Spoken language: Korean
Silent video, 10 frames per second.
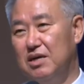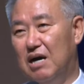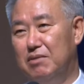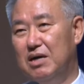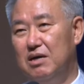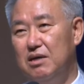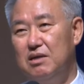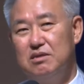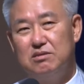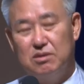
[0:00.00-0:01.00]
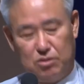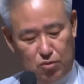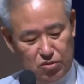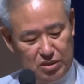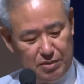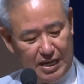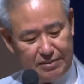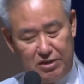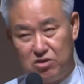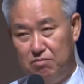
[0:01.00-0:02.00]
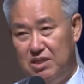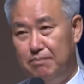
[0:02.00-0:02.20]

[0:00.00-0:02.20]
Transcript: 아마 독립이 안 될 겁니다.